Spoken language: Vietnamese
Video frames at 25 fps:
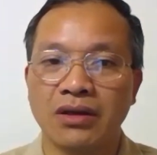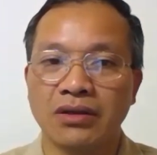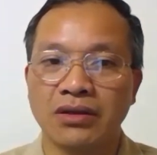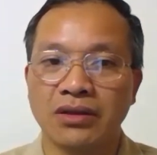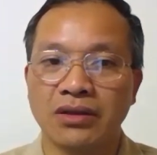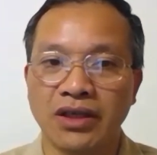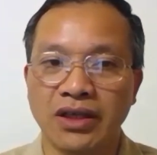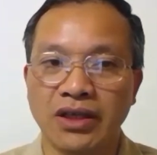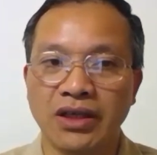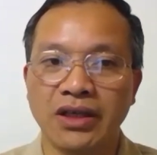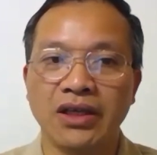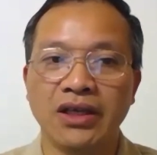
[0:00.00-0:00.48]

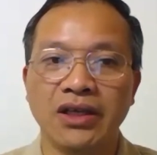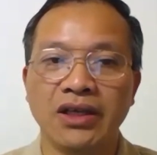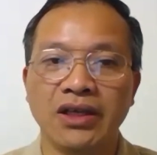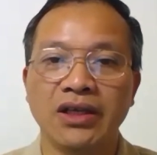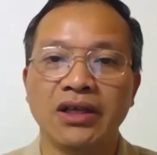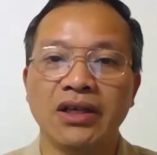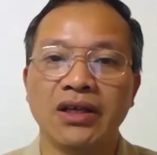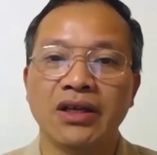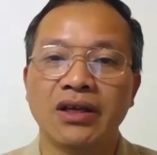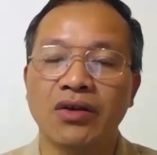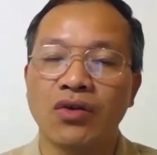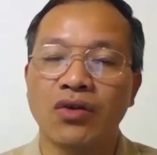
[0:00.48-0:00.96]
thì
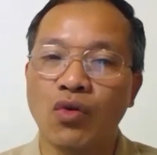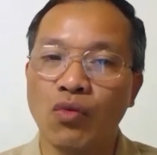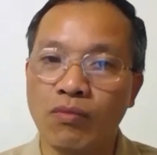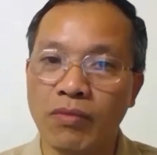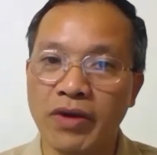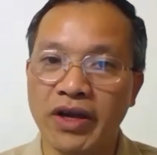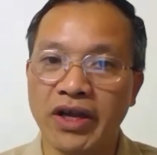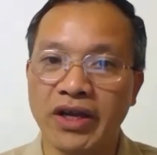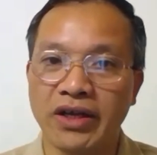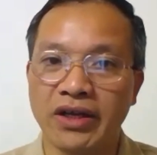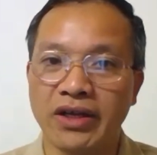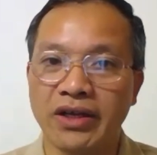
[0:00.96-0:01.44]
cũng
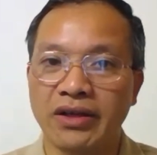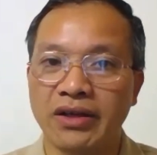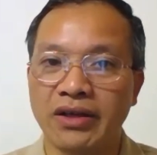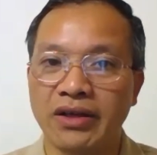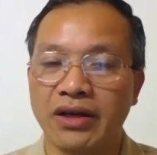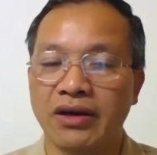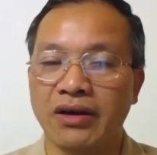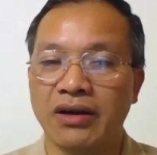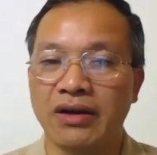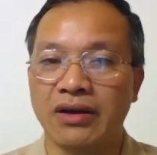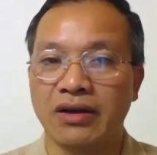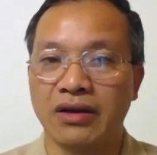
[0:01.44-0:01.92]
bị
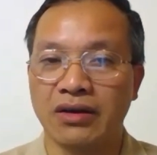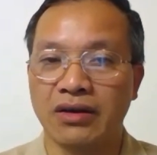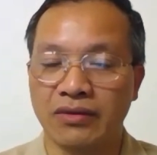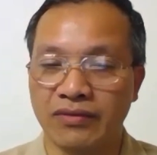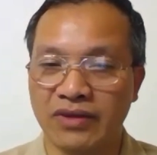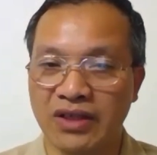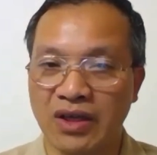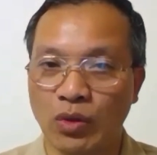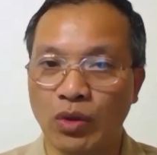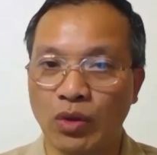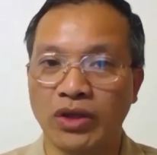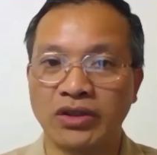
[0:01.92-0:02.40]
à, là
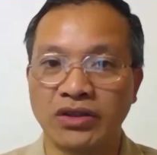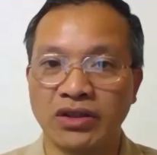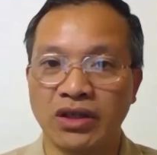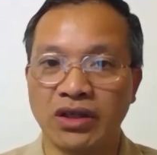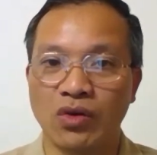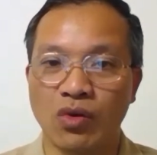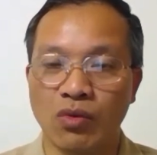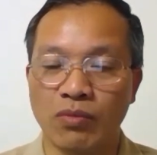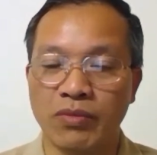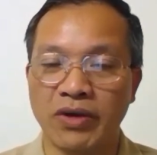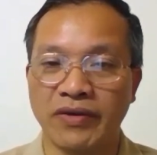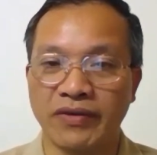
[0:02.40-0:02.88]
theo luật hình sự
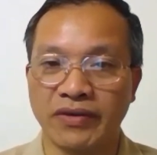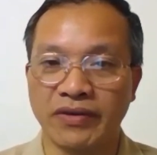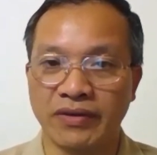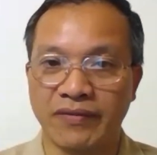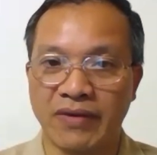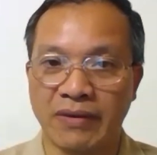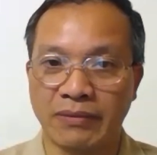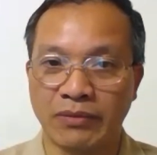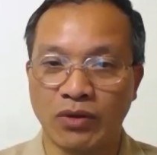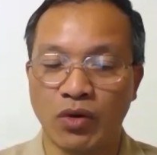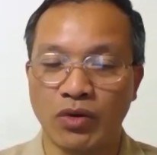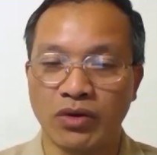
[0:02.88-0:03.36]
cũng bị
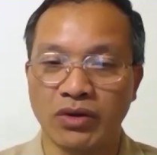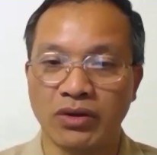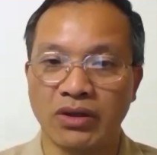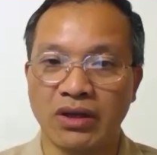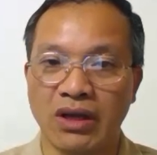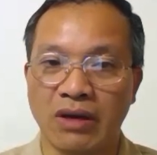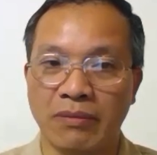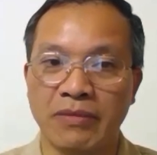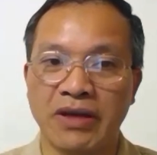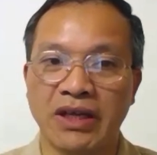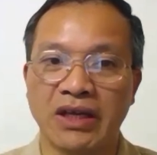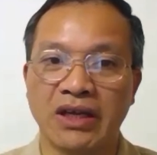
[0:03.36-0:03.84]
phạm tội
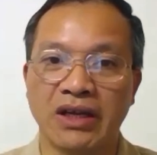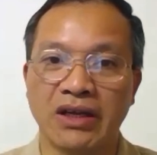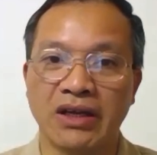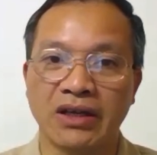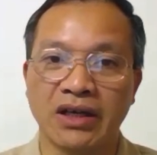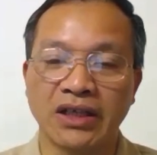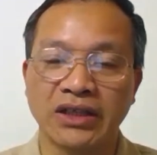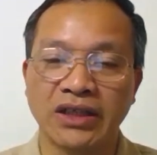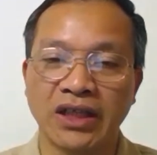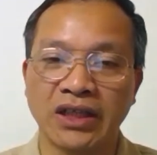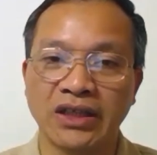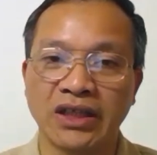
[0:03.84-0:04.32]
đặc biệt là
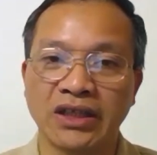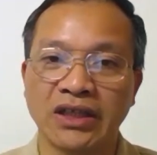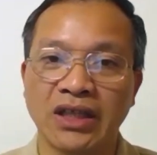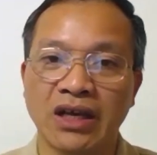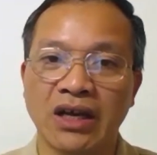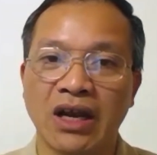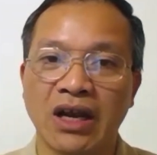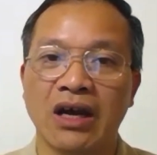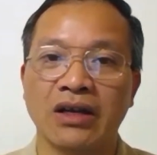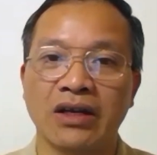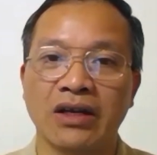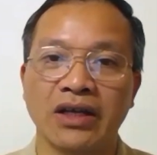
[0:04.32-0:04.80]
cái tình tiết tăng
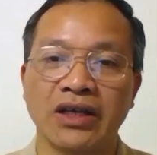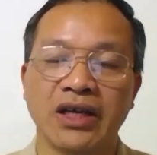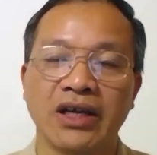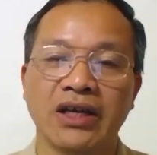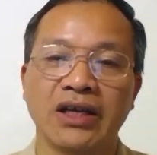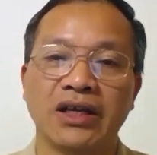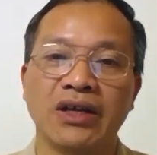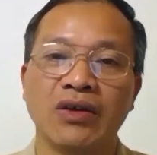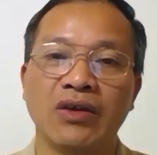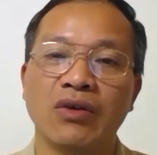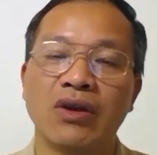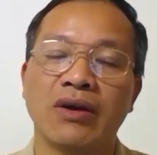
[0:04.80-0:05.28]
nặng ở đây ấy,
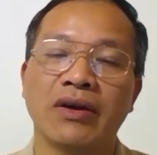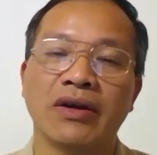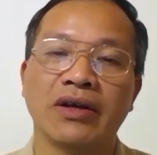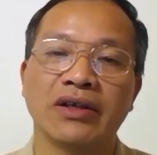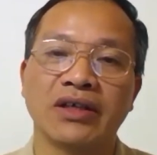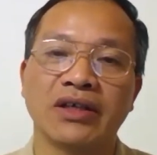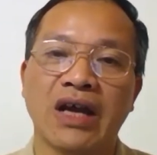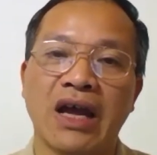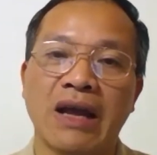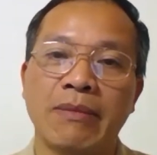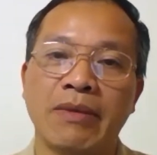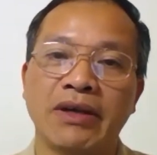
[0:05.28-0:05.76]
nếu là
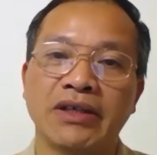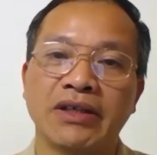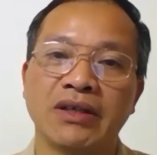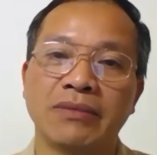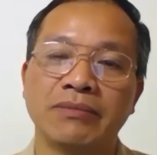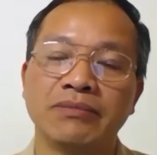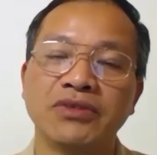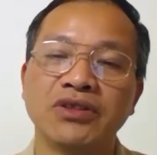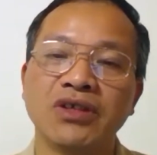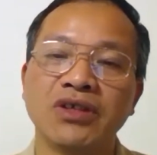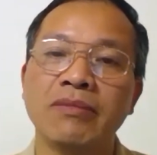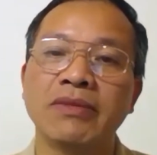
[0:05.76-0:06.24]
cái mại
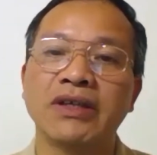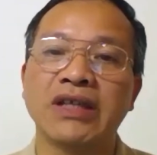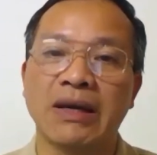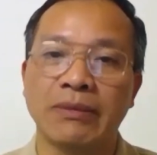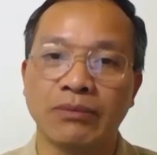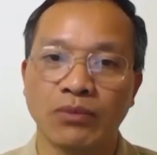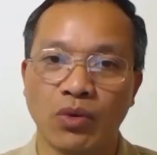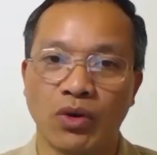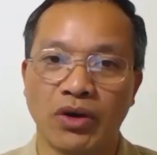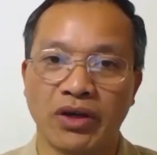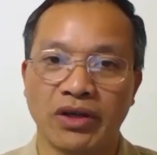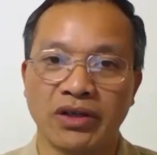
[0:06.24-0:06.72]
dâm dưới 18
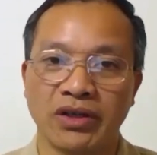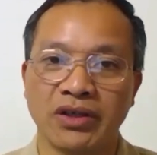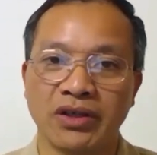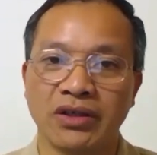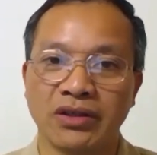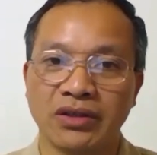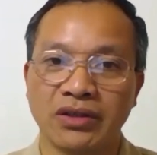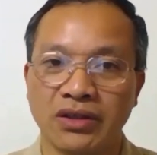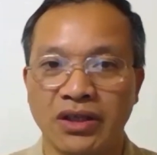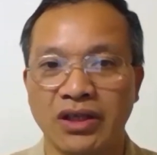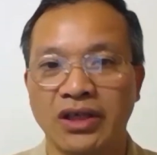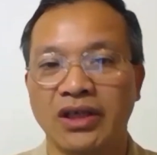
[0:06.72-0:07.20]
tuổi
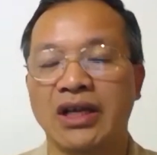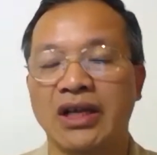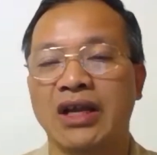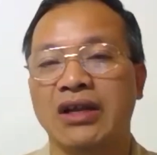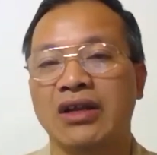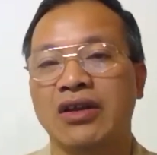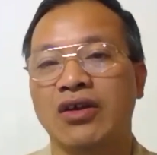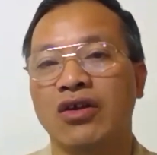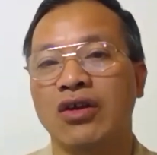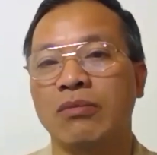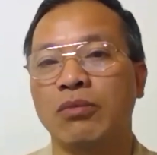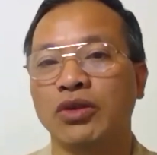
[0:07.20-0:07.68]
thì là
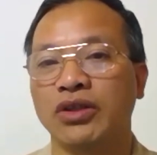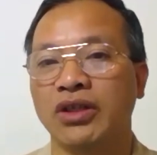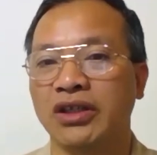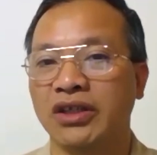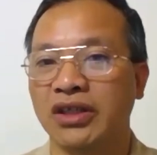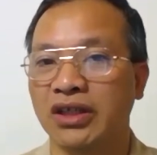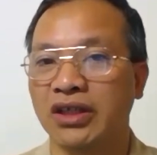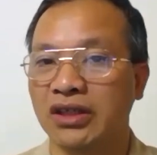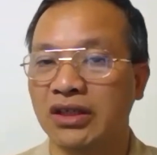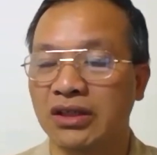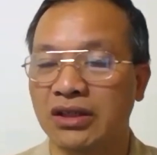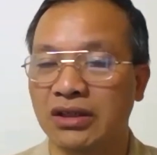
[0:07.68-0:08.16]
nó là một tính
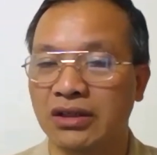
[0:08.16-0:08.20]
chất